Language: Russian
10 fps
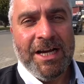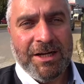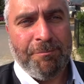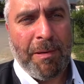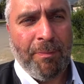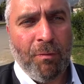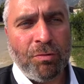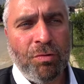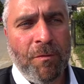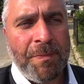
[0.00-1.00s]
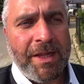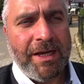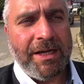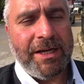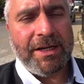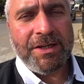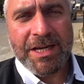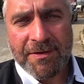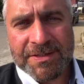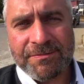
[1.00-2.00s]
Э, по поводу э,
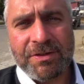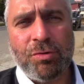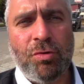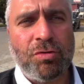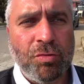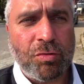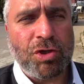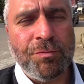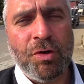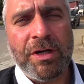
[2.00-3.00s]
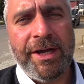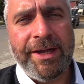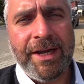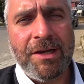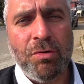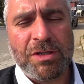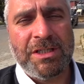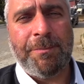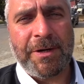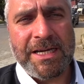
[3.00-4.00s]
явств, то тут очень много
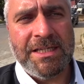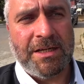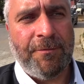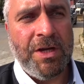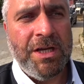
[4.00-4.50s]
религиозных праздников,